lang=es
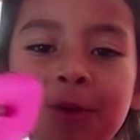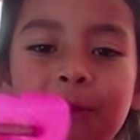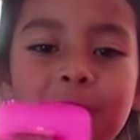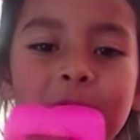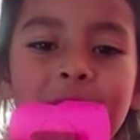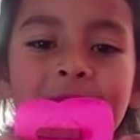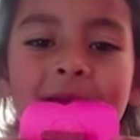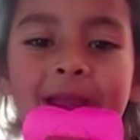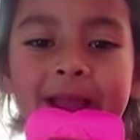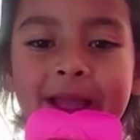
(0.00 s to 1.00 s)
estaba
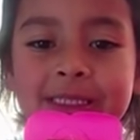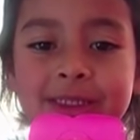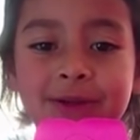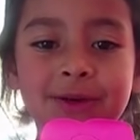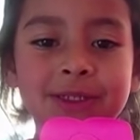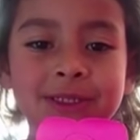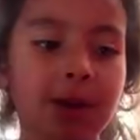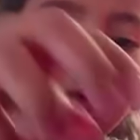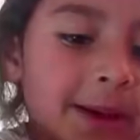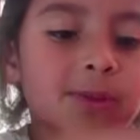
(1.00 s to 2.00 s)
movida por el mundo de los
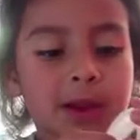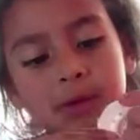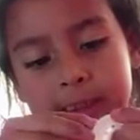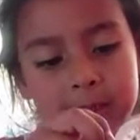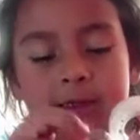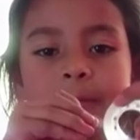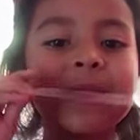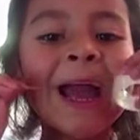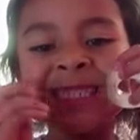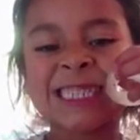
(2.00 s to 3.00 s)
negocios.
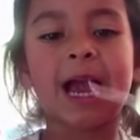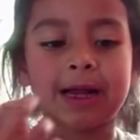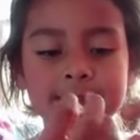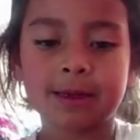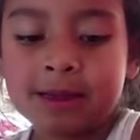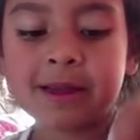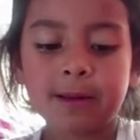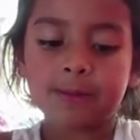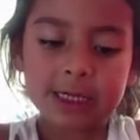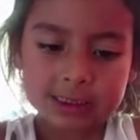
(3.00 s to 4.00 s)
Vendía desde
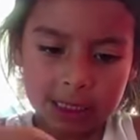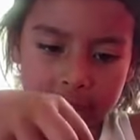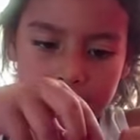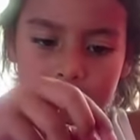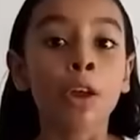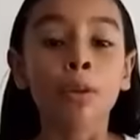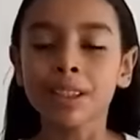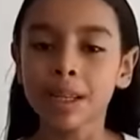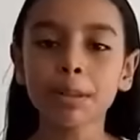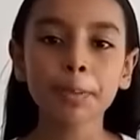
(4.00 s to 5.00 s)
pulseras de papel
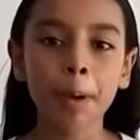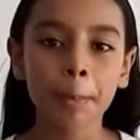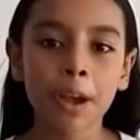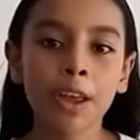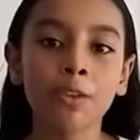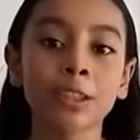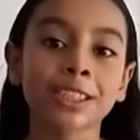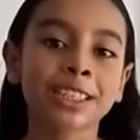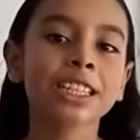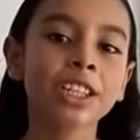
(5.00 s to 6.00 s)
buñuelos,
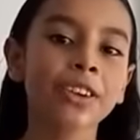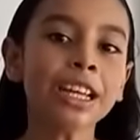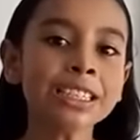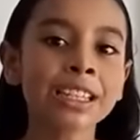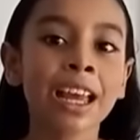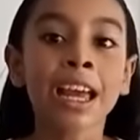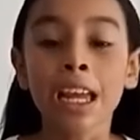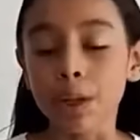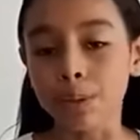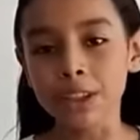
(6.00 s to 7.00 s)
demostrando ese
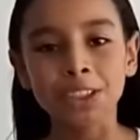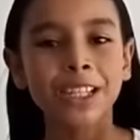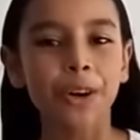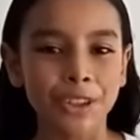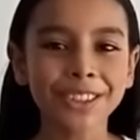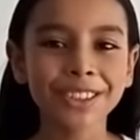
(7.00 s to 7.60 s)
espíritu emprendedor.